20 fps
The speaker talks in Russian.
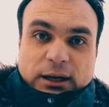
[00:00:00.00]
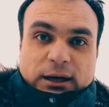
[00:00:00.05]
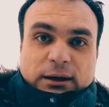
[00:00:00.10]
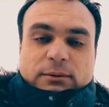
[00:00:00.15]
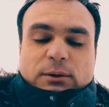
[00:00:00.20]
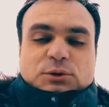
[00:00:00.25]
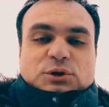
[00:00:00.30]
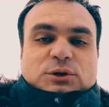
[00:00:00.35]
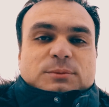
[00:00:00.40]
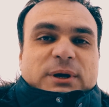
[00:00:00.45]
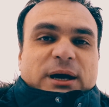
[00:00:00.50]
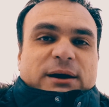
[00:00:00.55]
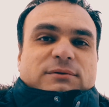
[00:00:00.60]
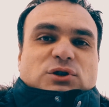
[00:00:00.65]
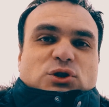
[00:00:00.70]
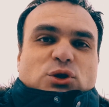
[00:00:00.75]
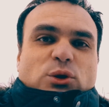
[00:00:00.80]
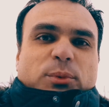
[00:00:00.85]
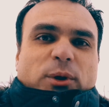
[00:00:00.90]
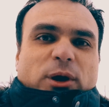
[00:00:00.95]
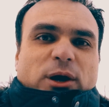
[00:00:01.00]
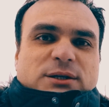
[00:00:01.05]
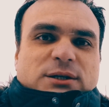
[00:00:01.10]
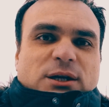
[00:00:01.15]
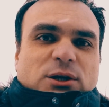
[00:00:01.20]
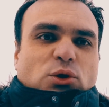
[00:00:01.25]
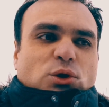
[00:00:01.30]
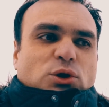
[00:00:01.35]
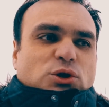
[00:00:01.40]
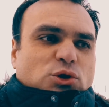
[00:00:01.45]
В общем, я выступаю
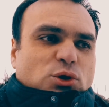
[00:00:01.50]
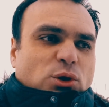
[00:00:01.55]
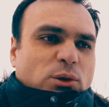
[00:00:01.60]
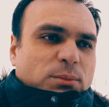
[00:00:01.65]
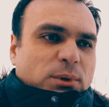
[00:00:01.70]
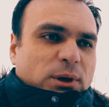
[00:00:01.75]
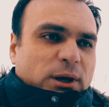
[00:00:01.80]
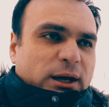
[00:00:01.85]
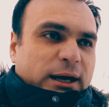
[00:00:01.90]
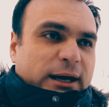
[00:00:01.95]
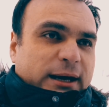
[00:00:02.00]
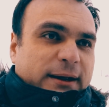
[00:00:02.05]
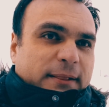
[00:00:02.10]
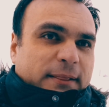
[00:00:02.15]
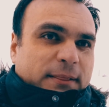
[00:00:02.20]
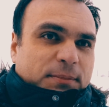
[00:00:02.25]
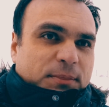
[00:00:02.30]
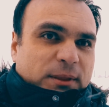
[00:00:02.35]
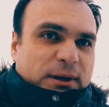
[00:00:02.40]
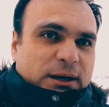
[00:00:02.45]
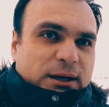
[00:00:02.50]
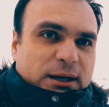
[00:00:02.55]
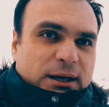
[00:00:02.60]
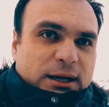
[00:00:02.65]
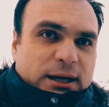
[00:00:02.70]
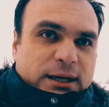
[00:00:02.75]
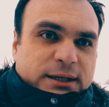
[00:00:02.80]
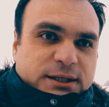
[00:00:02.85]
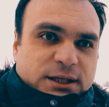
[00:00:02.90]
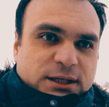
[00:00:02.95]
за то, чтобы
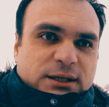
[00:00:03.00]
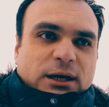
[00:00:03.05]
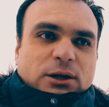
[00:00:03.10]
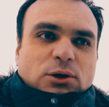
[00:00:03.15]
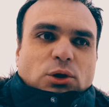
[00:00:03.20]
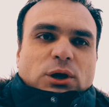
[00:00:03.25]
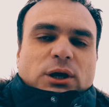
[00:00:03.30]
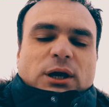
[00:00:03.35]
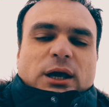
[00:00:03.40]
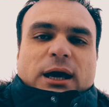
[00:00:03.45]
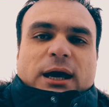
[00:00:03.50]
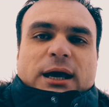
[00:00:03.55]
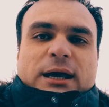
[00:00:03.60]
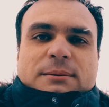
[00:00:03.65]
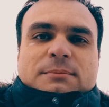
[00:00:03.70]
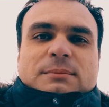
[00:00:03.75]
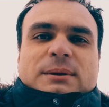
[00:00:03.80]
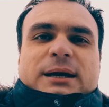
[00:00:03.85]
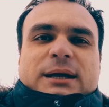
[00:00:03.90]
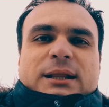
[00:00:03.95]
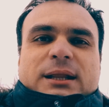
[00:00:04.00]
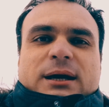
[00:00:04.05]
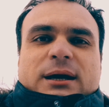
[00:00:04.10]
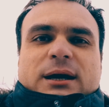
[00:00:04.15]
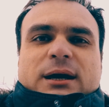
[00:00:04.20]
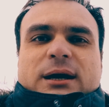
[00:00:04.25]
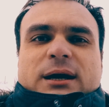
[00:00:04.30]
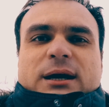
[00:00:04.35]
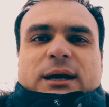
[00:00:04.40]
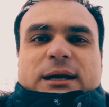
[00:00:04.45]
э, технология
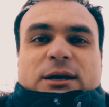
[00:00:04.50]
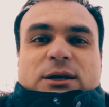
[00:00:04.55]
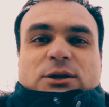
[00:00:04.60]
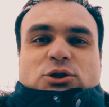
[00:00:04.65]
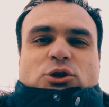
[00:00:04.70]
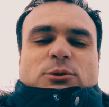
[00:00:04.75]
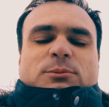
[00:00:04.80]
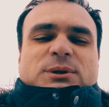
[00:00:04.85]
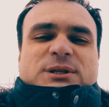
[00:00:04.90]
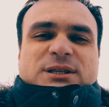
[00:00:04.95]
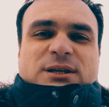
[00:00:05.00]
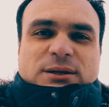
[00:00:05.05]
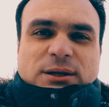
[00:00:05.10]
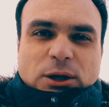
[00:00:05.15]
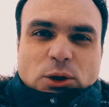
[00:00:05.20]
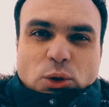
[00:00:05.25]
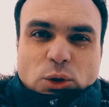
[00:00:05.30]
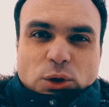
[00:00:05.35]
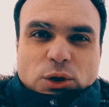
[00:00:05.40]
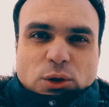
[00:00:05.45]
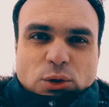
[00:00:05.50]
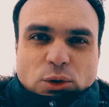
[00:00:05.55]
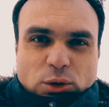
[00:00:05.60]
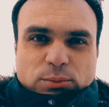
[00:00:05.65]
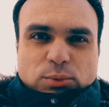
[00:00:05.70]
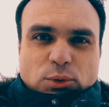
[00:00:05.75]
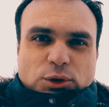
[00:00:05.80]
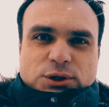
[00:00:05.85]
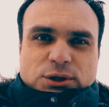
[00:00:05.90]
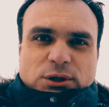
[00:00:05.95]
имела, и чтобы технологию,
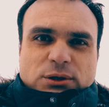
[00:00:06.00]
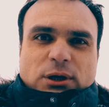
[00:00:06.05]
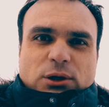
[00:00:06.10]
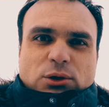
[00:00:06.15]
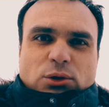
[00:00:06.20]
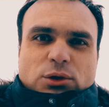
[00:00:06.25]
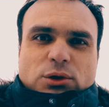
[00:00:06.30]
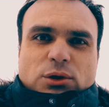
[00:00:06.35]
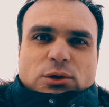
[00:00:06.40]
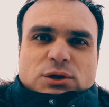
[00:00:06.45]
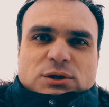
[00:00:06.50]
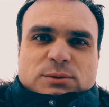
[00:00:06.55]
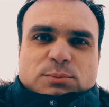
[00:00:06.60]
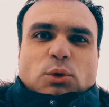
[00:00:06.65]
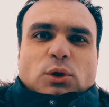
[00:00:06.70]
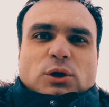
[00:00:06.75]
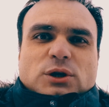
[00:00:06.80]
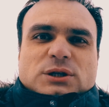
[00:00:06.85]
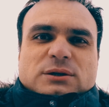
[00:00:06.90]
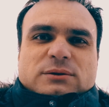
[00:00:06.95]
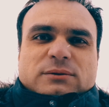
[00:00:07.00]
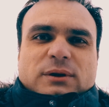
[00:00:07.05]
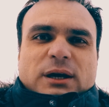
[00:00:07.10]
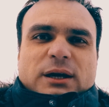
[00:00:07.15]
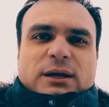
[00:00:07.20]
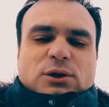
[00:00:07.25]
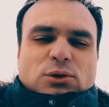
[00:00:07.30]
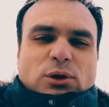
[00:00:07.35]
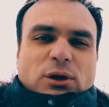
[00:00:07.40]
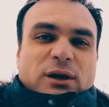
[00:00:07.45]
любую технологию
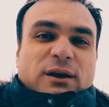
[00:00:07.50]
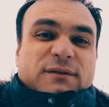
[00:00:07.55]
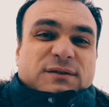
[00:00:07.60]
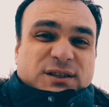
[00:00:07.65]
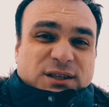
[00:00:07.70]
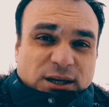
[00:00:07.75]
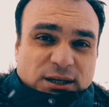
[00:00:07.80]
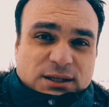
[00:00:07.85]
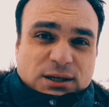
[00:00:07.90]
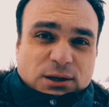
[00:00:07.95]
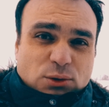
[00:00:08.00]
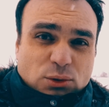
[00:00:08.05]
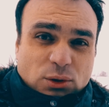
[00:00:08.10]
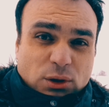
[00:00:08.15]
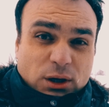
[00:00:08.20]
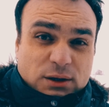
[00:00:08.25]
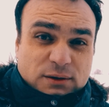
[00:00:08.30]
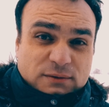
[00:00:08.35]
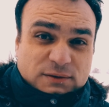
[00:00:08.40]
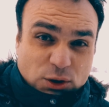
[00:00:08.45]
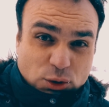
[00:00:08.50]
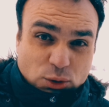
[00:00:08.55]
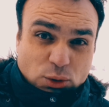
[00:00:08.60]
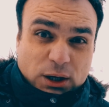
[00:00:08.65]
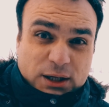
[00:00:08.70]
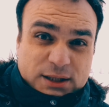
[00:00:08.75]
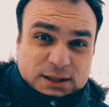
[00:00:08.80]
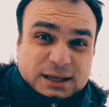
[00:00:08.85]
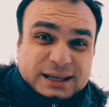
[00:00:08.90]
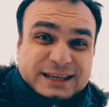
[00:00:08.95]
использовали только в тех
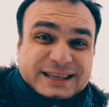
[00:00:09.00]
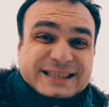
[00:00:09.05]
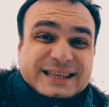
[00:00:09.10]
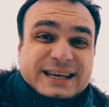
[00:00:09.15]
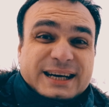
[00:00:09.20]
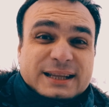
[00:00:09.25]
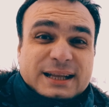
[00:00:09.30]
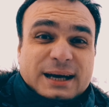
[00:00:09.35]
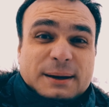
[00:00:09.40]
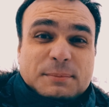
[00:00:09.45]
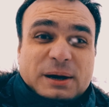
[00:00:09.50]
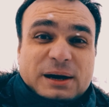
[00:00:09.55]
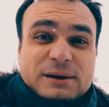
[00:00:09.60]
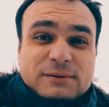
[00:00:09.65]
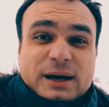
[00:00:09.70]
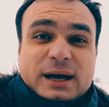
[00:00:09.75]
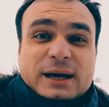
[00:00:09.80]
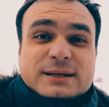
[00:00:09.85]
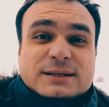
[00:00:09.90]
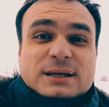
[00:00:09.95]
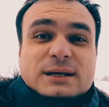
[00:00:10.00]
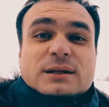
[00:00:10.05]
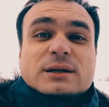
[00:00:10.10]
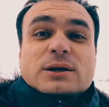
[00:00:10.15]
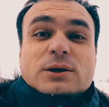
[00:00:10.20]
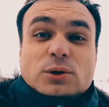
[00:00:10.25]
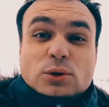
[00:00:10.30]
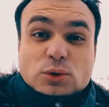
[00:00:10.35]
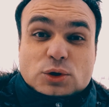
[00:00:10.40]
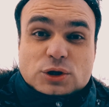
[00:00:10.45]
ситуациях, где она проявляется
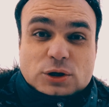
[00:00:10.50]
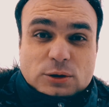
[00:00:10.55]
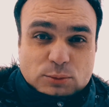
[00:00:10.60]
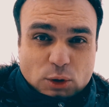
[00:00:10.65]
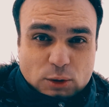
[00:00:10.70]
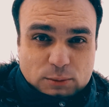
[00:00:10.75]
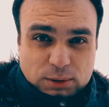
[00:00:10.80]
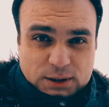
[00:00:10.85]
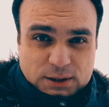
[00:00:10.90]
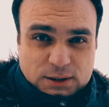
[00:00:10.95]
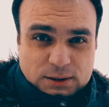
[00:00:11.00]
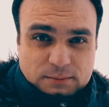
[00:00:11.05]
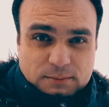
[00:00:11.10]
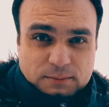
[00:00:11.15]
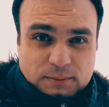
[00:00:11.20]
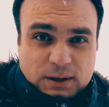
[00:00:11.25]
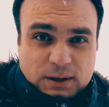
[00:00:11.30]
наилучшим образом.